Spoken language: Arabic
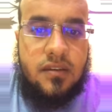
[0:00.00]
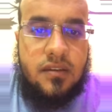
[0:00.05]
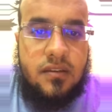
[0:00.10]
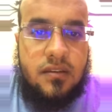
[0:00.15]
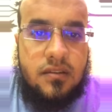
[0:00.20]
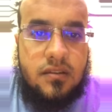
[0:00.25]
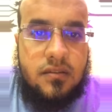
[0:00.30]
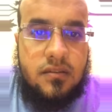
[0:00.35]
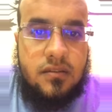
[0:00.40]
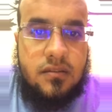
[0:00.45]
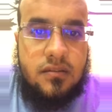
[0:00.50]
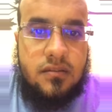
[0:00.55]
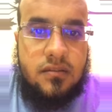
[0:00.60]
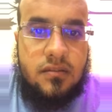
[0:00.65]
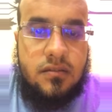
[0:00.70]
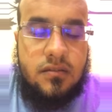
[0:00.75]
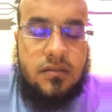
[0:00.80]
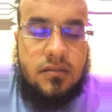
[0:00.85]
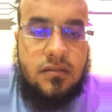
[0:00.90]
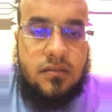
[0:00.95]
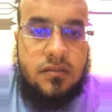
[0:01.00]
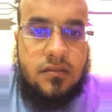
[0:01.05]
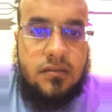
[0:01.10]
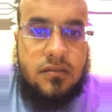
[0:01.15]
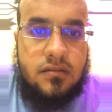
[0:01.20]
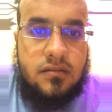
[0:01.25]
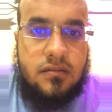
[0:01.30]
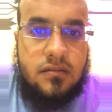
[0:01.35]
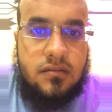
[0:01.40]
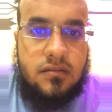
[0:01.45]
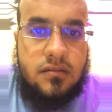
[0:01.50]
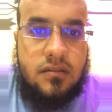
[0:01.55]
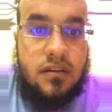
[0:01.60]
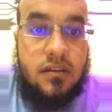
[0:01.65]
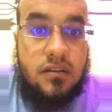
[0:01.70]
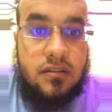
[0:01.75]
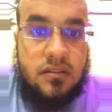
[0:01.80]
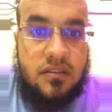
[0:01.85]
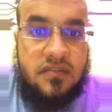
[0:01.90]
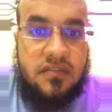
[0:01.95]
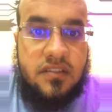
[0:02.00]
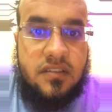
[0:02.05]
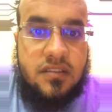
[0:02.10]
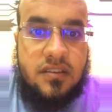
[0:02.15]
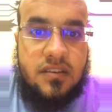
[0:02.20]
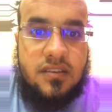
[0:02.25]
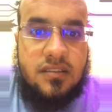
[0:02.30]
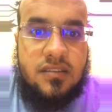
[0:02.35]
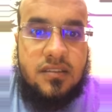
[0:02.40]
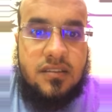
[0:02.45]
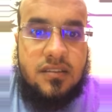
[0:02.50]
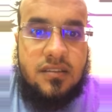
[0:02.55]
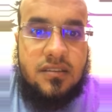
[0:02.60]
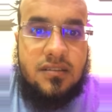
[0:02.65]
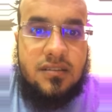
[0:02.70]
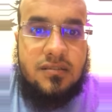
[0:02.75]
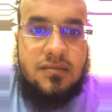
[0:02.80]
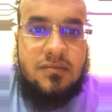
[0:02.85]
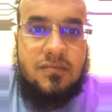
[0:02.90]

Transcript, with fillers: آه، غير فكر ناس كتيرة